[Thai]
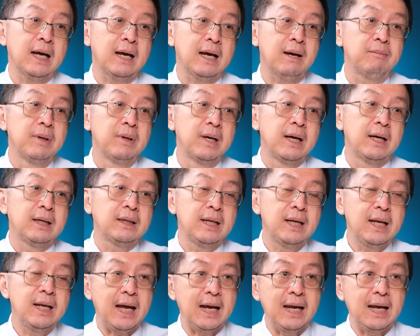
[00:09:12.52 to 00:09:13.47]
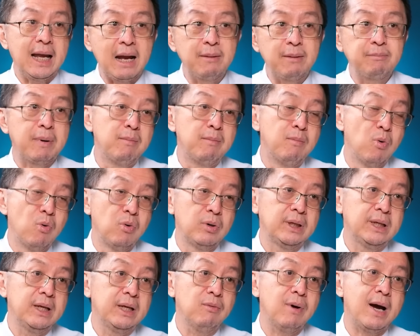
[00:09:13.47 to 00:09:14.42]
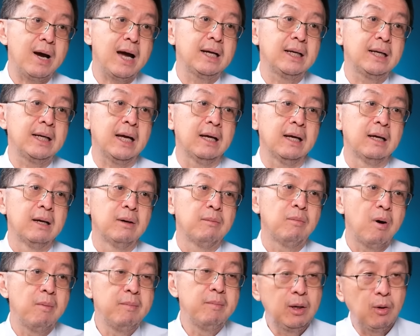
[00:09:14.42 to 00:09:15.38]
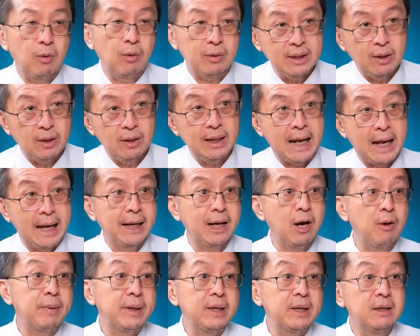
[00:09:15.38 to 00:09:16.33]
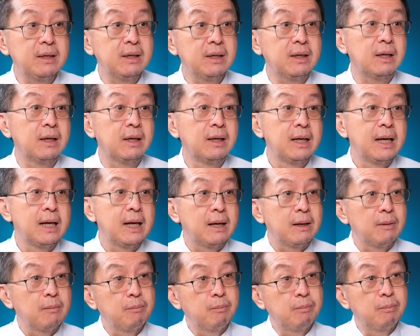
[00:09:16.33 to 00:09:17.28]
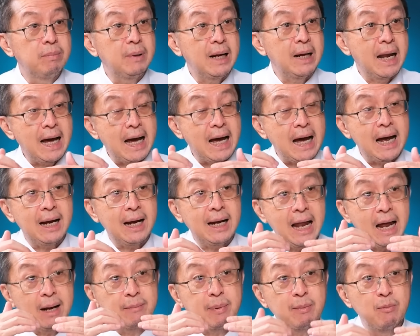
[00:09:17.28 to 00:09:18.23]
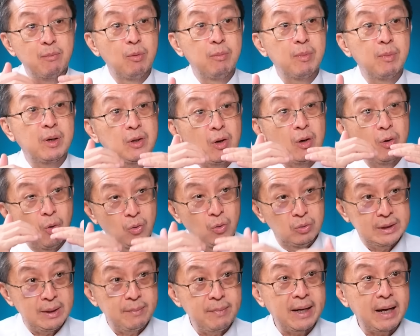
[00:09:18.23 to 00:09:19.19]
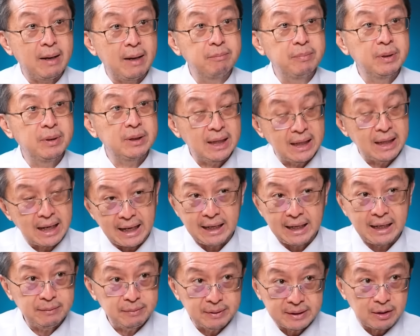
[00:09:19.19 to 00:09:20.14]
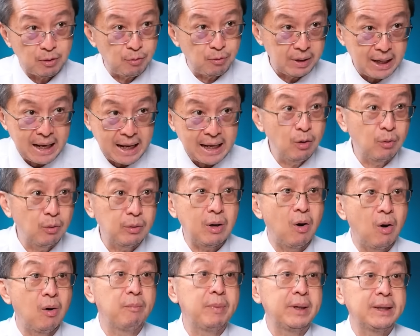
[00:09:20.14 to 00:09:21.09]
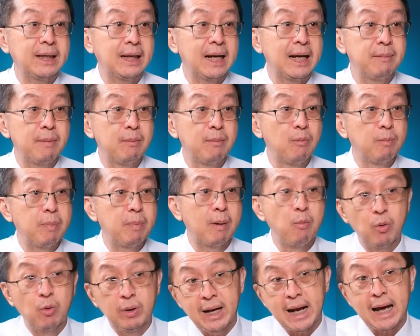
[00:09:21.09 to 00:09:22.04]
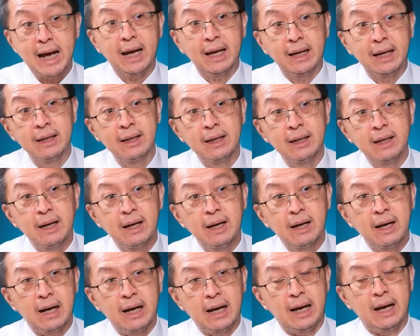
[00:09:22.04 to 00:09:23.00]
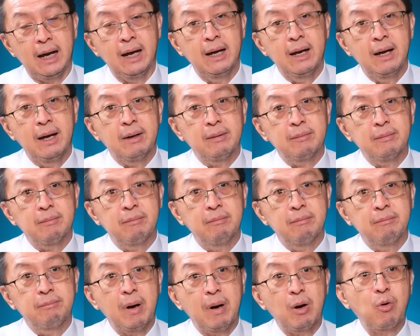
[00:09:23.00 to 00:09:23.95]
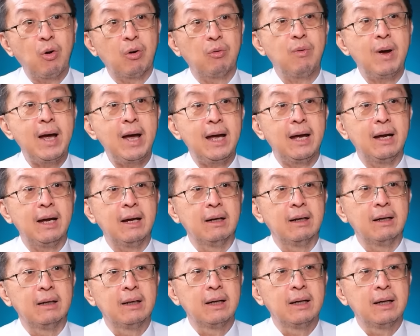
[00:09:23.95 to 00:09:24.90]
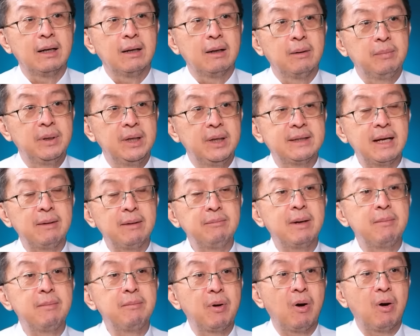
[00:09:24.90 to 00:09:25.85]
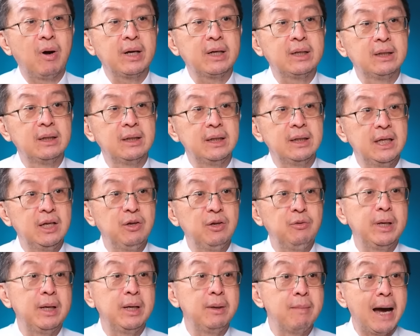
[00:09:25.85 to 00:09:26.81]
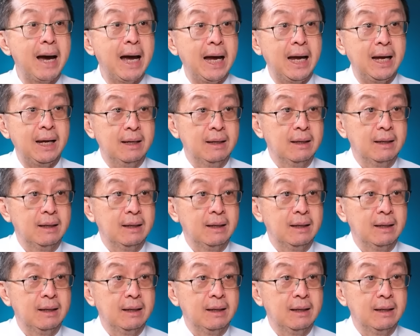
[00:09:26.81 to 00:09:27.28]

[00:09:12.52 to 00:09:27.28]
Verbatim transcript: นะครับทีนี้ไอ้ลานประมูลที่ว่าเนี่ยพอมีรถยนต์ไหลเข้าไปเยอะๆราคาลานประมูลก็ต้องลงใช่ไหมครับเพื่อจะไหลเพื่อจะไล่รถออกไปจากลานประมูลประมูลได้ค่ะอ่ะปรากฏว่าผีซ้ำดำพลอยคือ อี วี มา